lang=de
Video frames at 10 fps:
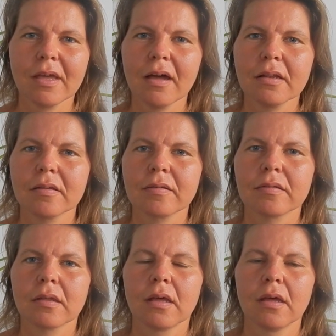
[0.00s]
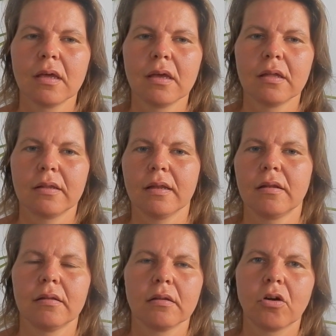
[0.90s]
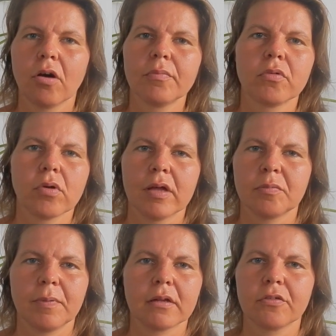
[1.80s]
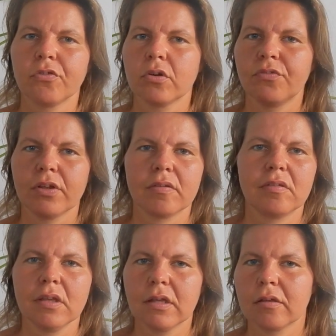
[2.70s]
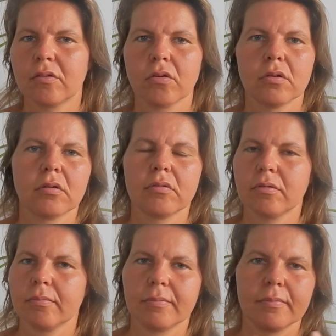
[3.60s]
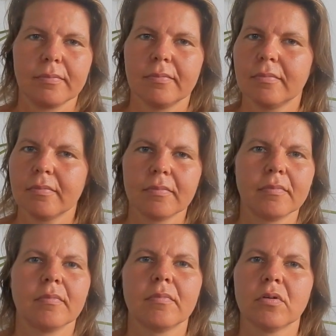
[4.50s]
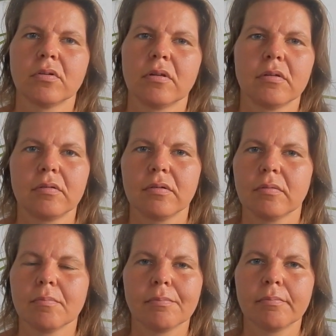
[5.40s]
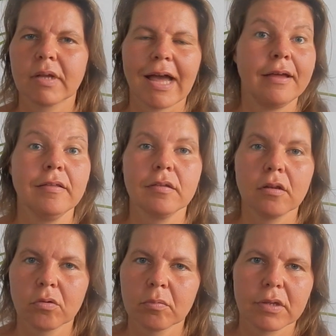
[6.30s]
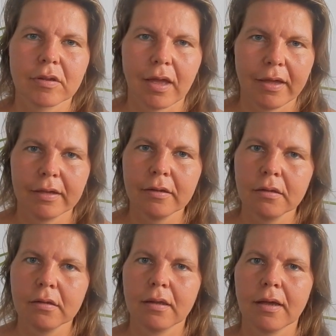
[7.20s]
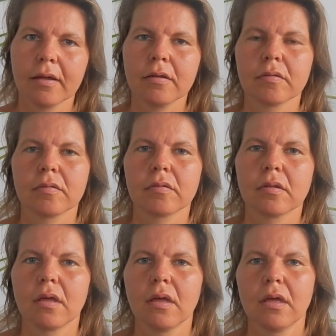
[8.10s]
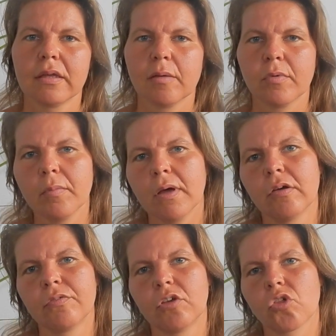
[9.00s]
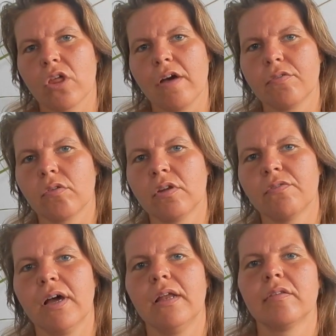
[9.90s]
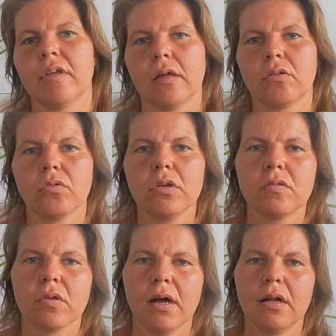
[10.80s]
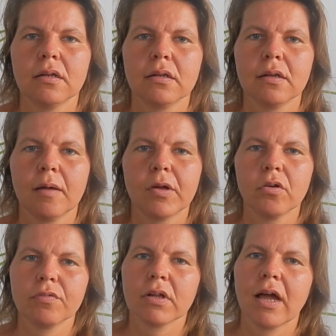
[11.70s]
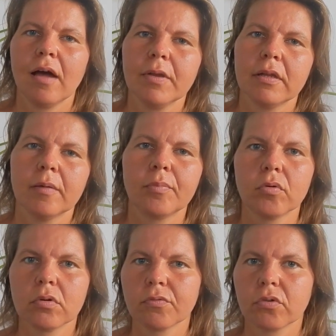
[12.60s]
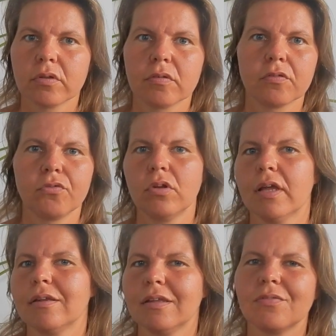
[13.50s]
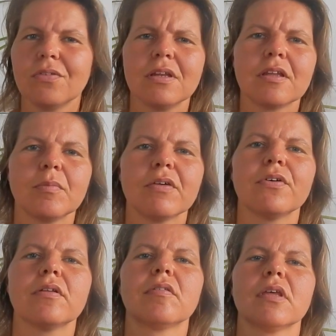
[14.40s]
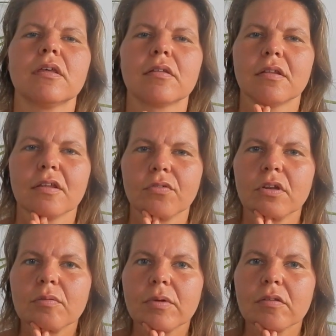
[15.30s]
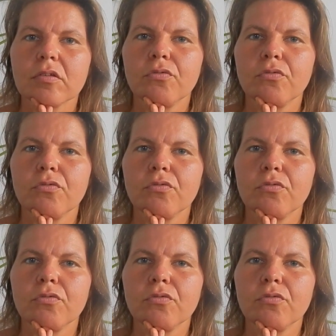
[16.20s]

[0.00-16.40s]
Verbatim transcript: Ja, das, dann kommen so Aspekte von Verzicht und, und Geißelung mit rein. Ja, das, ich habe immer irgendwie geschafft, so eine Weile Sachen durchzuhalten, aber irgendwann kam dann der Punkt, wo ich das Gefühl hatte, ich will nicht mehr verzichten, ich will nicht mehr das